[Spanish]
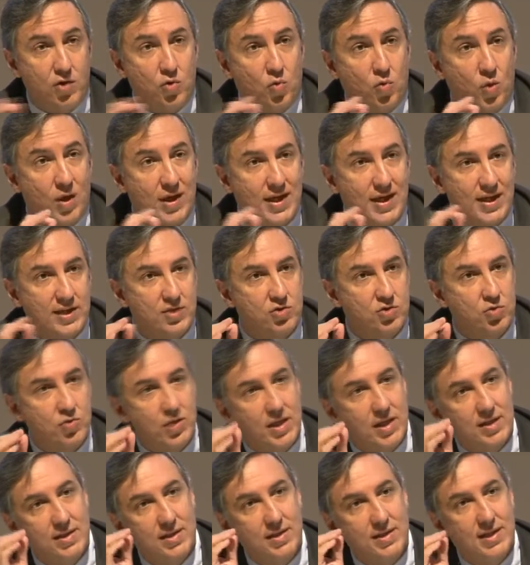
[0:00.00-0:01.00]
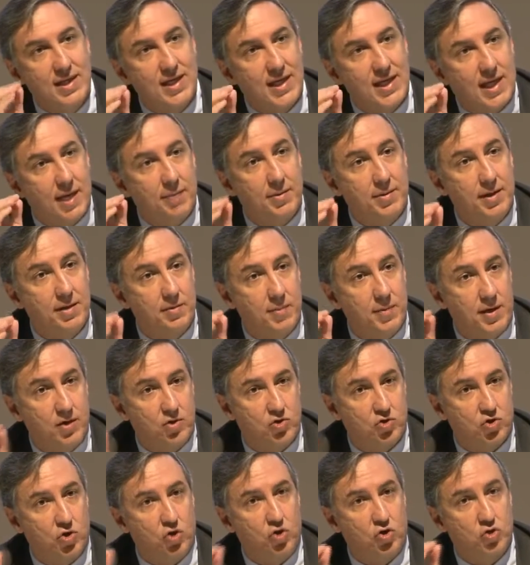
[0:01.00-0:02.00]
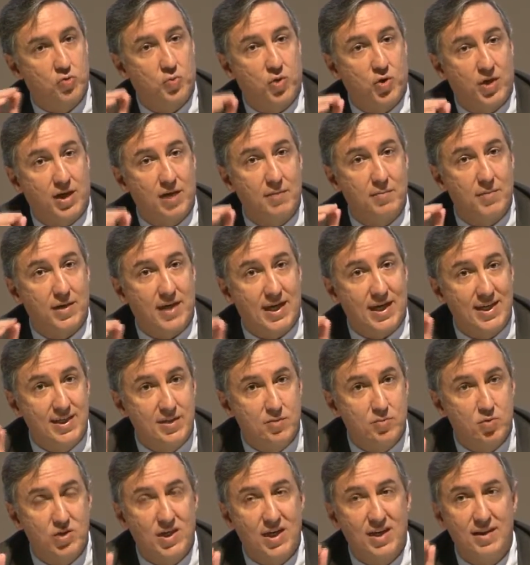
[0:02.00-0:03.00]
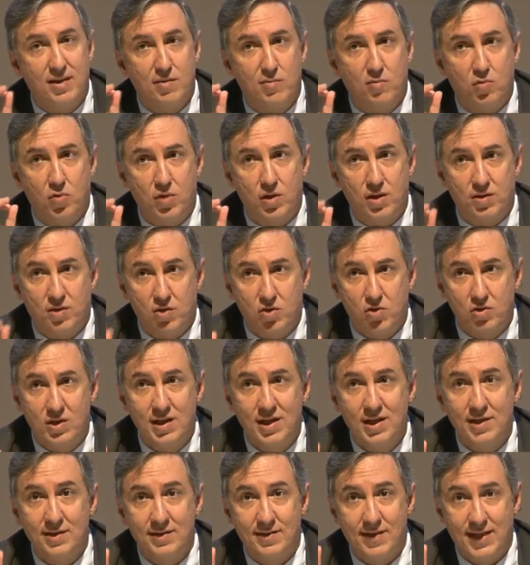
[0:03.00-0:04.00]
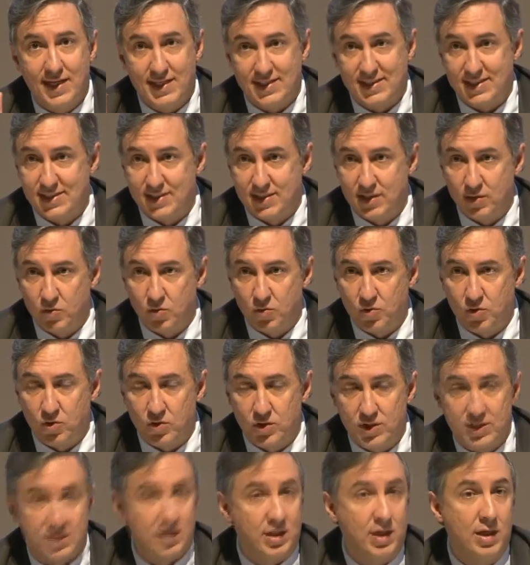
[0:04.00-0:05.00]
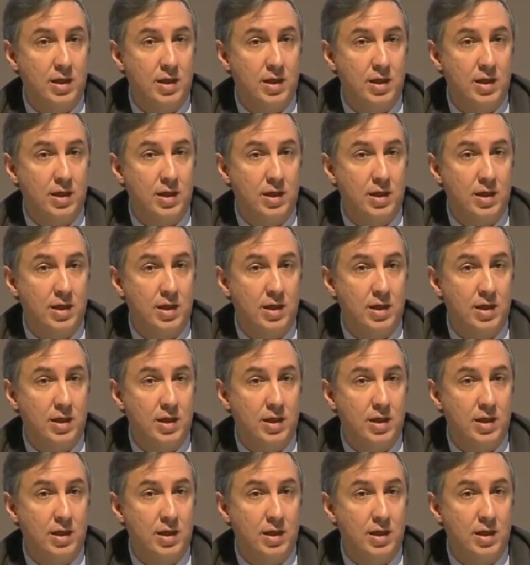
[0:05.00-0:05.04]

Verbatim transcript: cualquier estudiante tiene que abrir bien los ojos porque el mecanismo es la demolición de las instituciones.